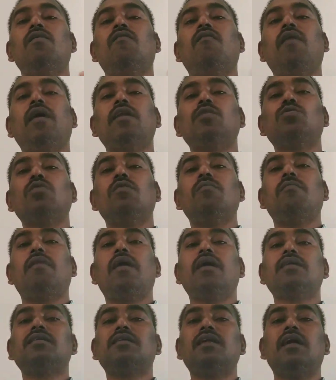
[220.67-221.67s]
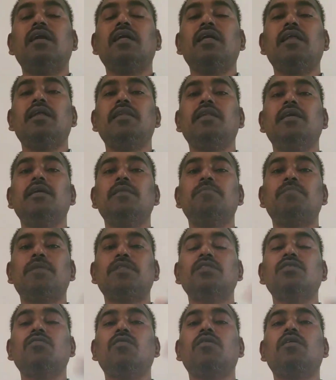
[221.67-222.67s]
వారితో మాట్లాడాలని
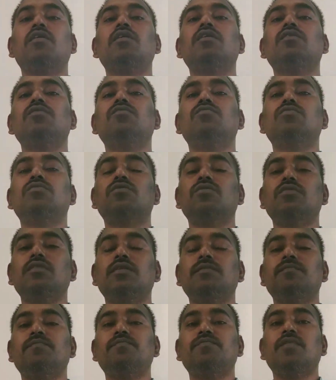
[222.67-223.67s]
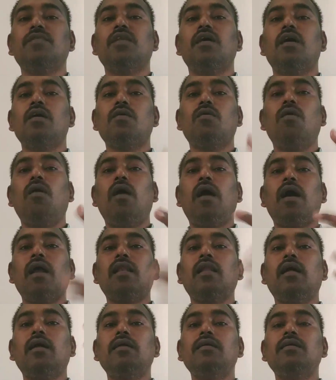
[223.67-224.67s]
ప్రతి ఒక్కరికి ఉంటుంది ఇగో
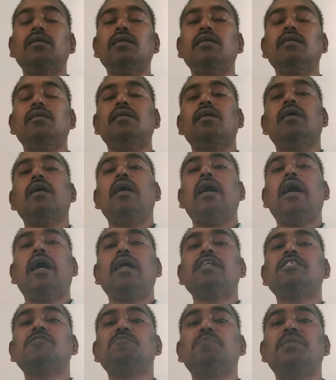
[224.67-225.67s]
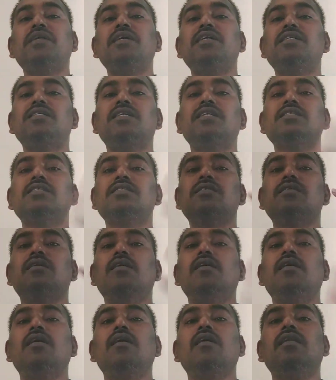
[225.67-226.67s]
అలాంటి ఆస్పిరేషన్స్
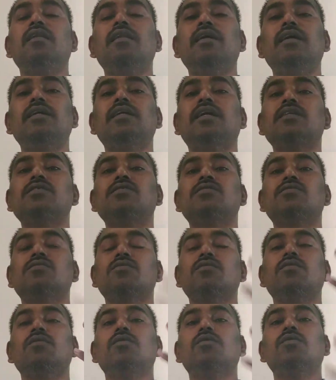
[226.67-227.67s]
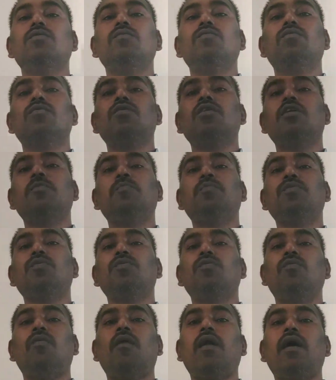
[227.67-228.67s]
లీడర్స్ ఉన్నప్పుడు
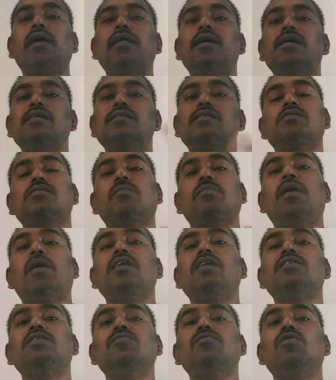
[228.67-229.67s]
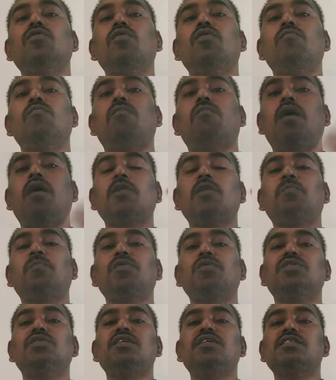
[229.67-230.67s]
వారే సమాజంలో
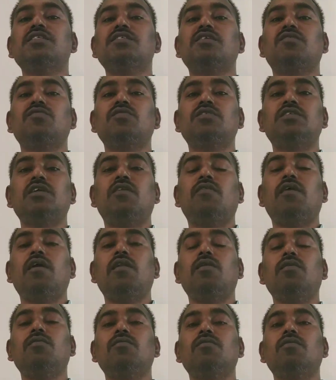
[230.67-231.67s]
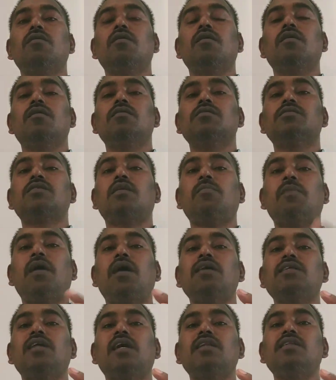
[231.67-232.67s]
మార్పును తీసుకొచ్చేవాళ్ళు
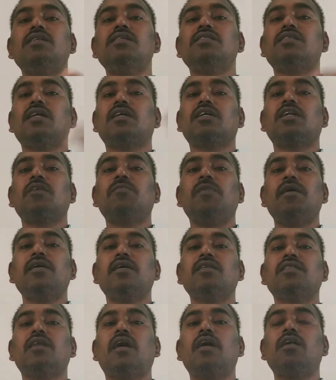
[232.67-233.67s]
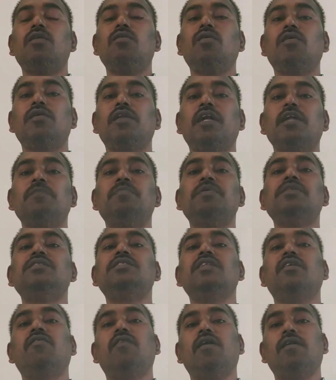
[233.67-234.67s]
సమాజాన్ని సక్రమైన దారిలో
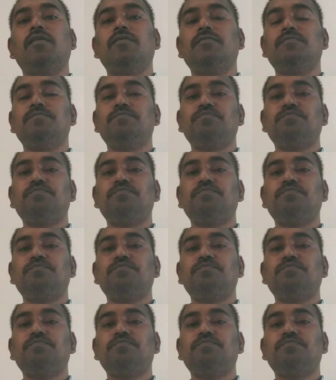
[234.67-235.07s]
నడిపించేవాళ్ళు